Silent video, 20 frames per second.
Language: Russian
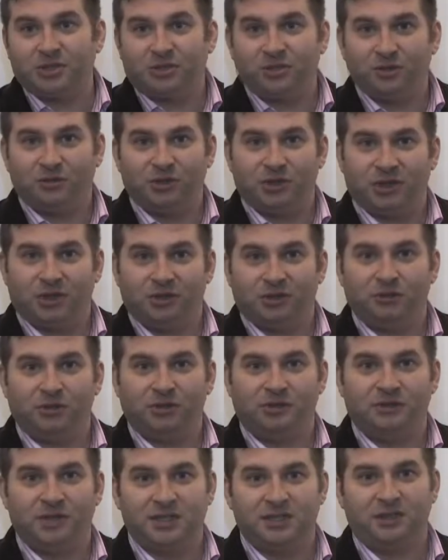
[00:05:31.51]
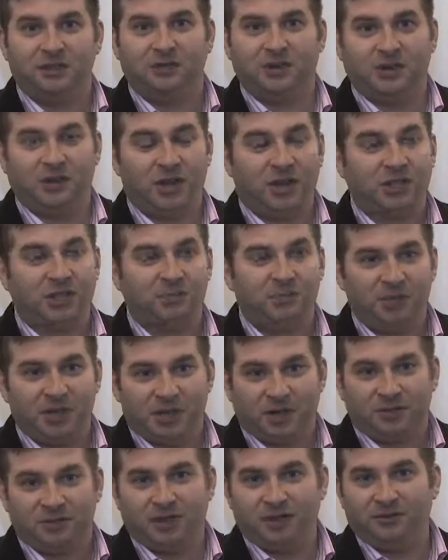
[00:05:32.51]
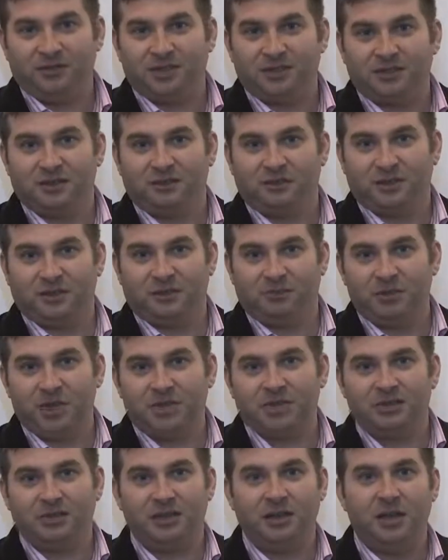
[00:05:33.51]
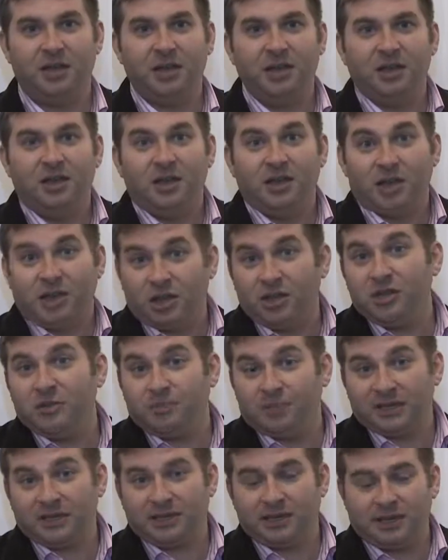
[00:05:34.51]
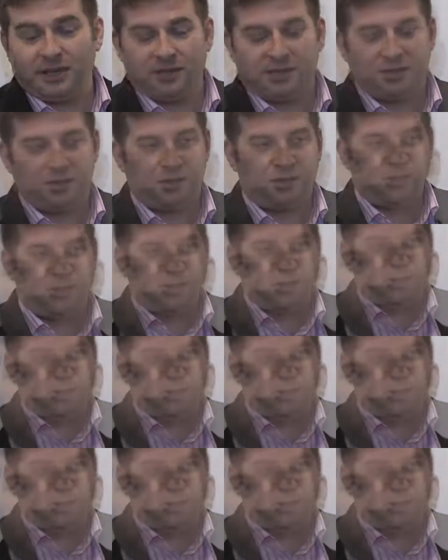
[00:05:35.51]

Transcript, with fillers: что вот эта вот выставка, наша первая выставка вместе и не последняя.